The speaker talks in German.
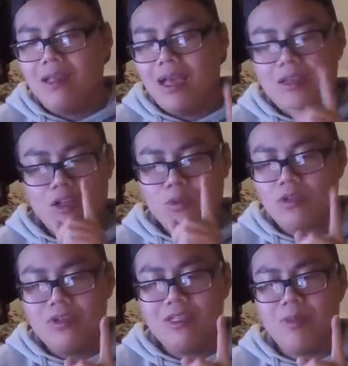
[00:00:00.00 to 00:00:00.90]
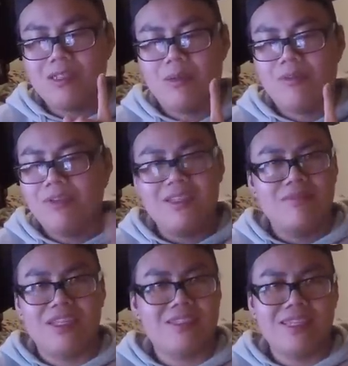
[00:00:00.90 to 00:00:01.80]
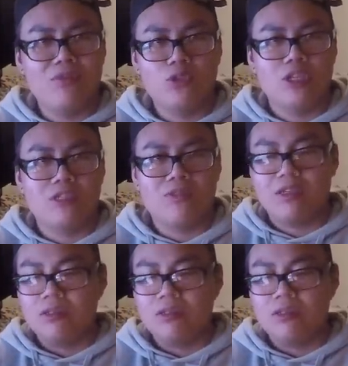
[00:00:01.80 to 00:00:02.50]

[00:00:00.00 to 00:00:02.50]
Halt glaube ich noch nicht gemacht, aber wenn, dann wäre das eh für Gen 2.